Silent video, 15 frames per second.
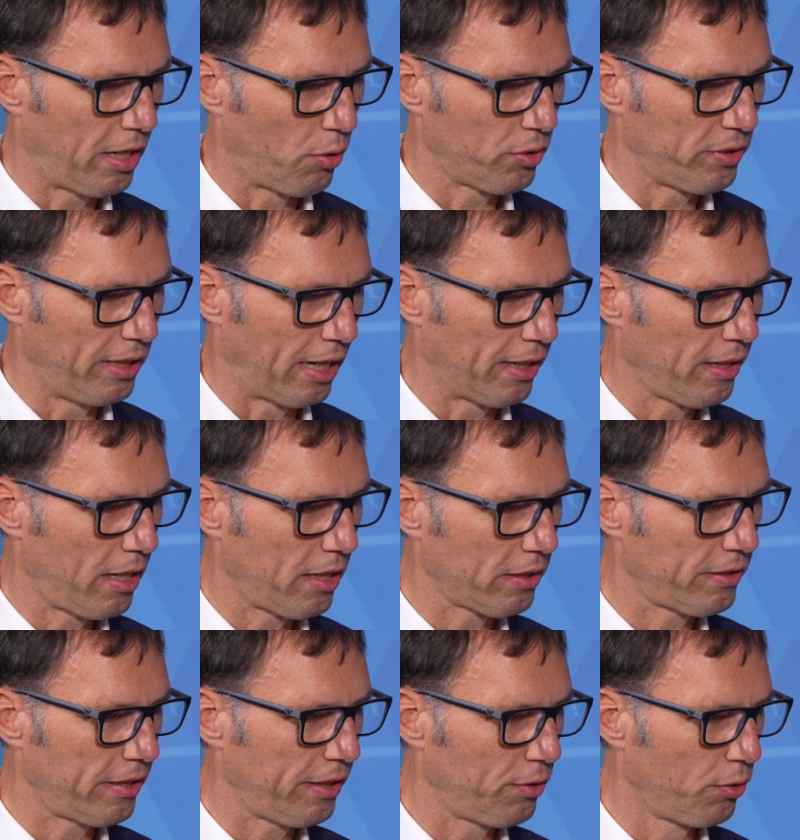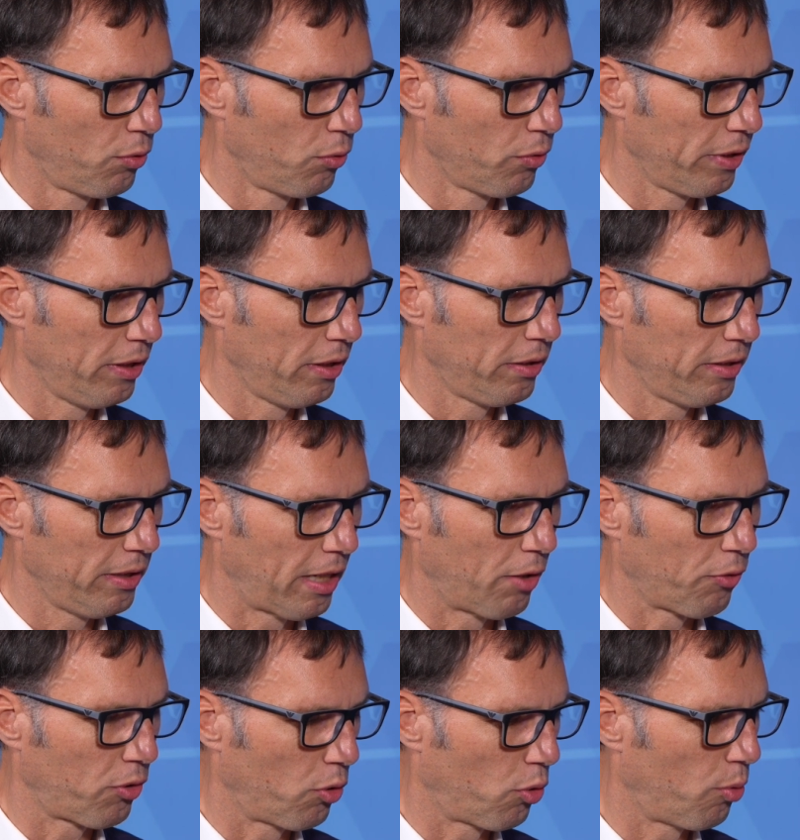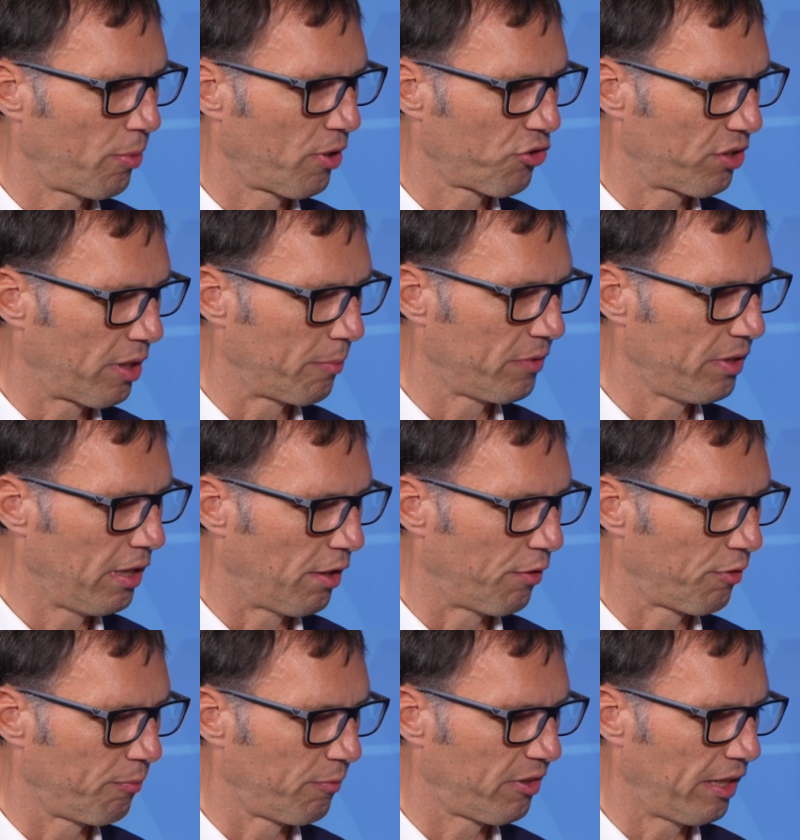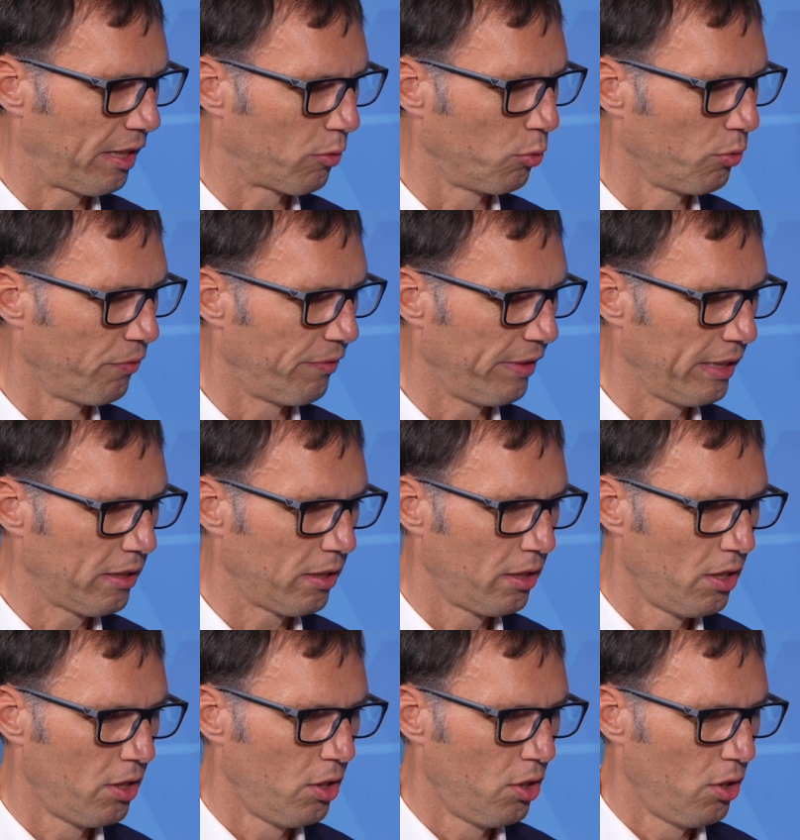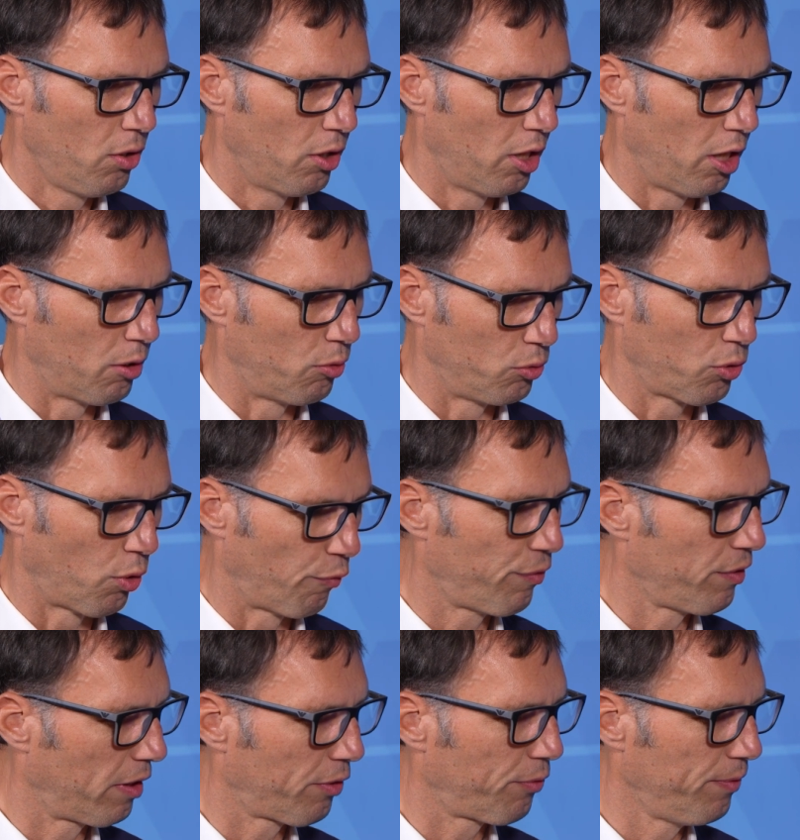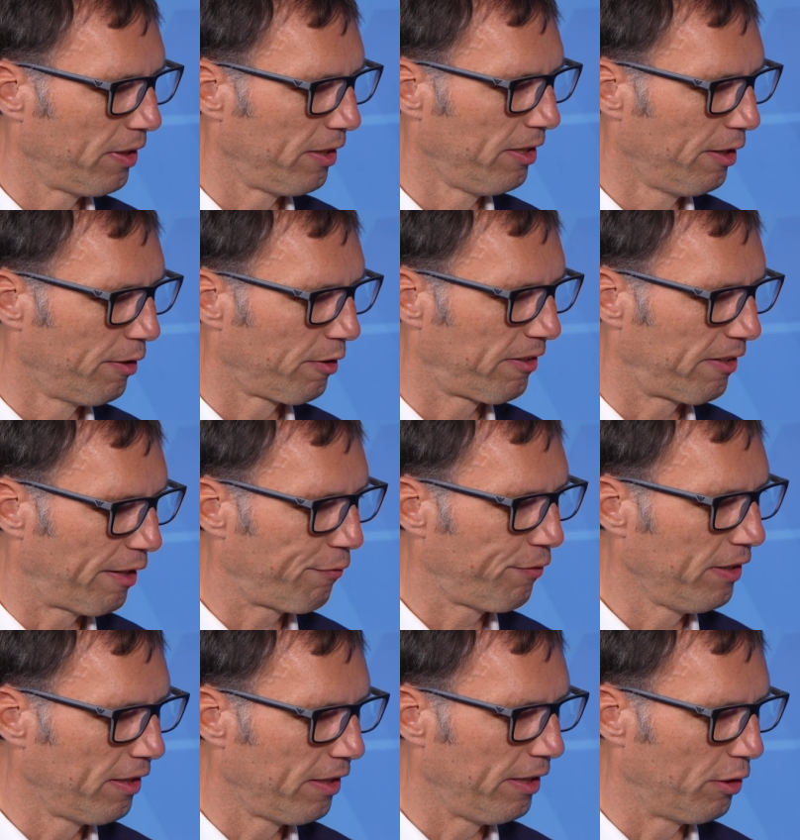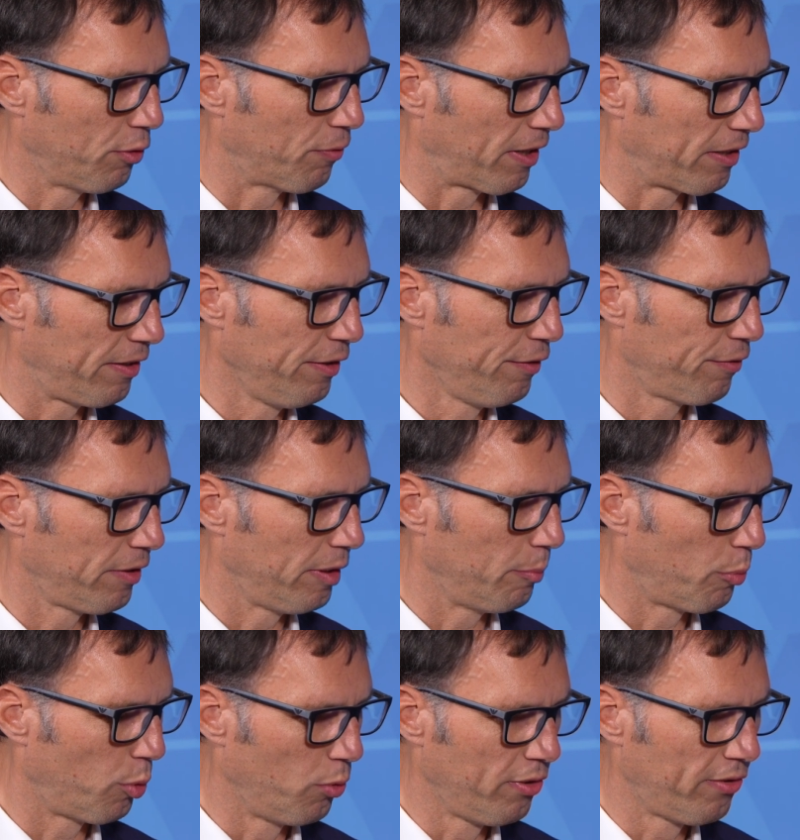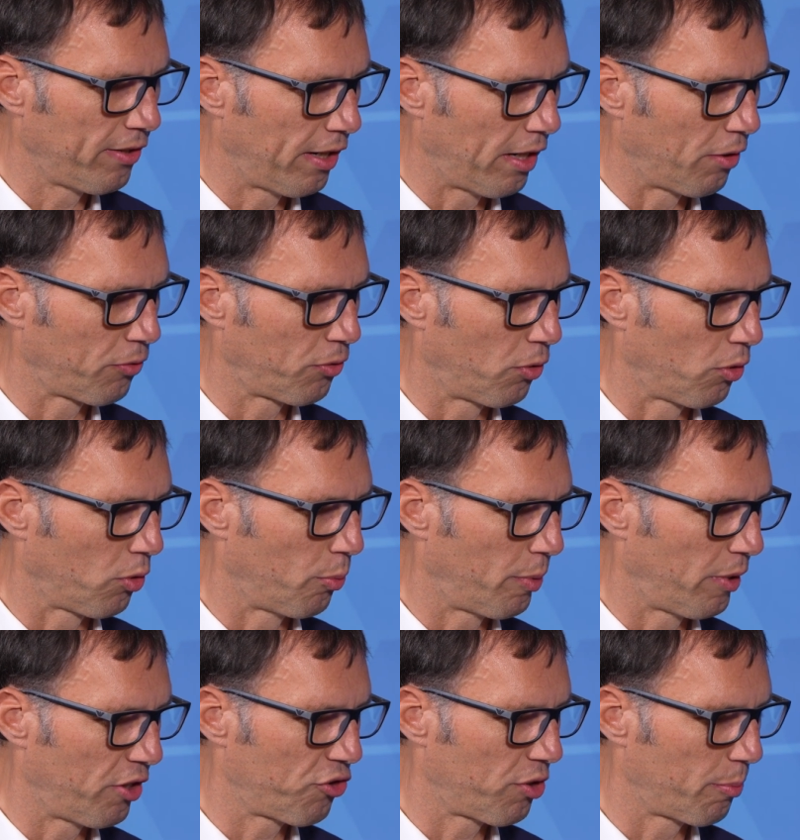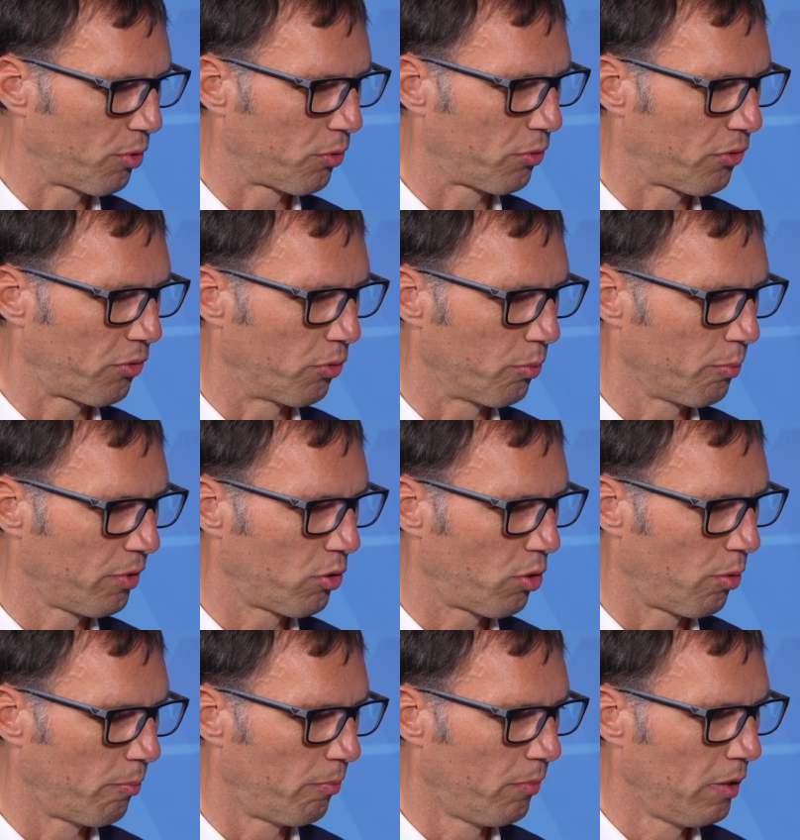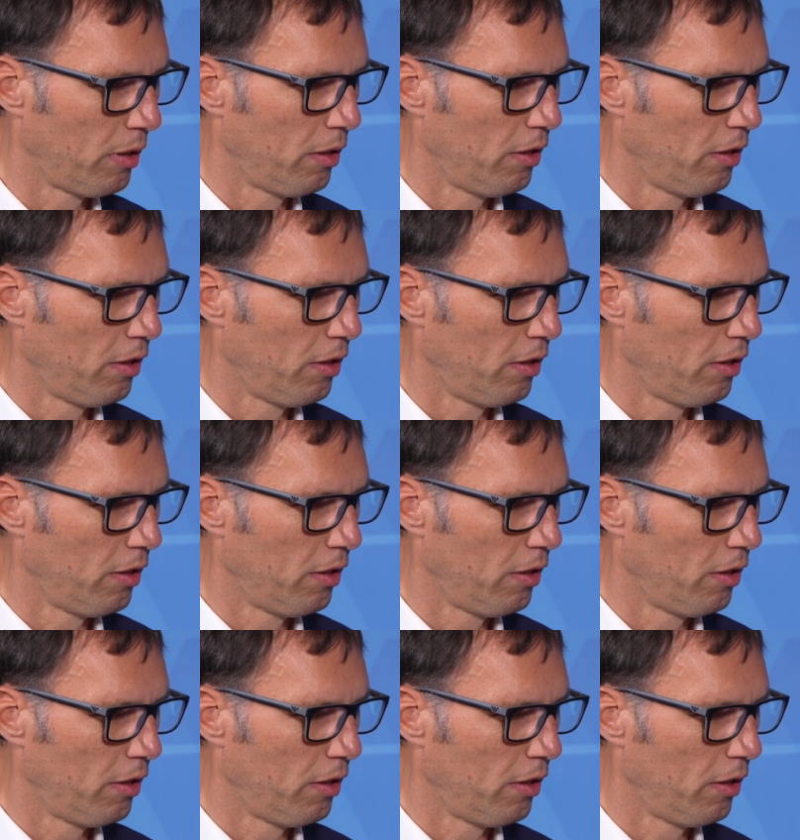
auch die Anlagentechnologie, die aus Europa stammt, hier auf einem sehr guten Weg äh, und hoffe, dass wir hier sehr viele innovative Impulse aus europäischer Produktion bekommen,